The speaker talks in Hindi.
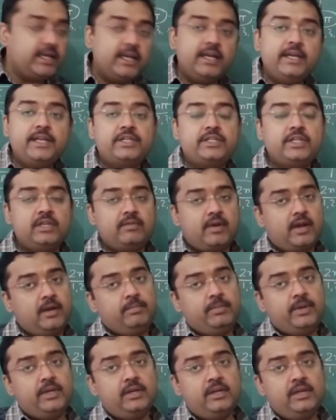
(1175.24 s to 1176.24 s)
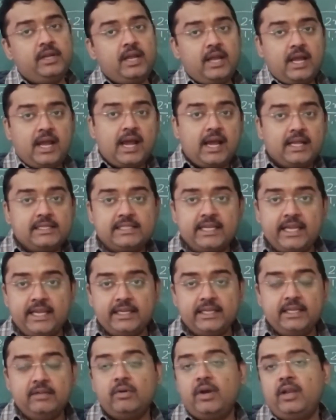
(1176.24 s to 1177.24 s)
कंडीशन वहां पर आ
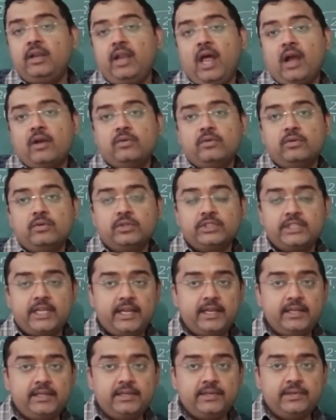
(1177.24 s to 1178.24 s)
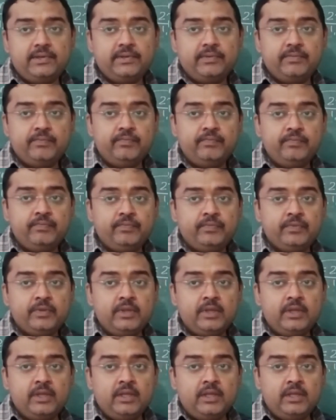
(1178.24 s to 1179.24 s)
जाएगी वहां लागू हो जाएगी
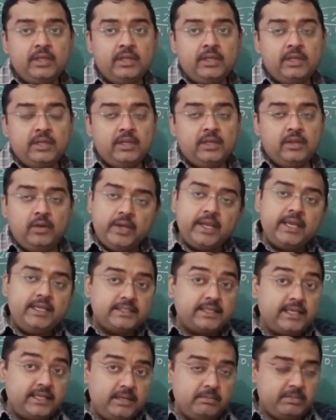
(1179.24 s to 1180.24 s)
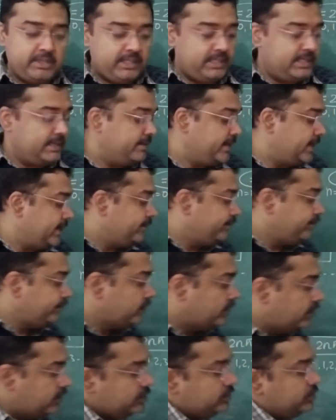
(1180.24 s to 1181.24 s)
ओके इसका ये मतलब है
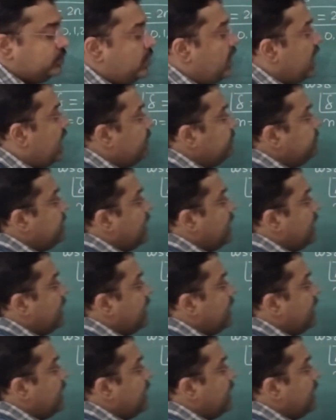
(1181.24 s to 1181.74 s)
तो अब